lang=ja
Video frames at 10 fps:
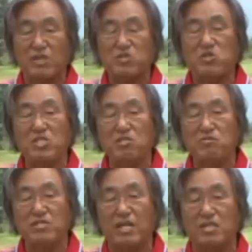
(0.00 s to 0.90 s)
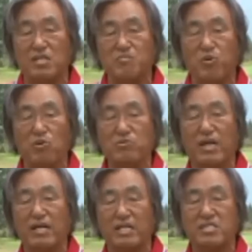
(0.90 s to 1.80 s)
がスチールになりボール
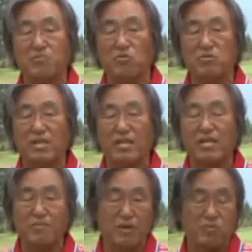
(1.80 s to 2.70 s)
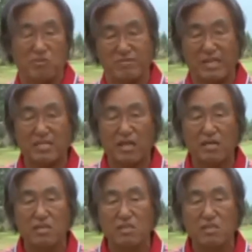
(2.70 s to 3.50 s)
がガッチャボールからラバーボールになった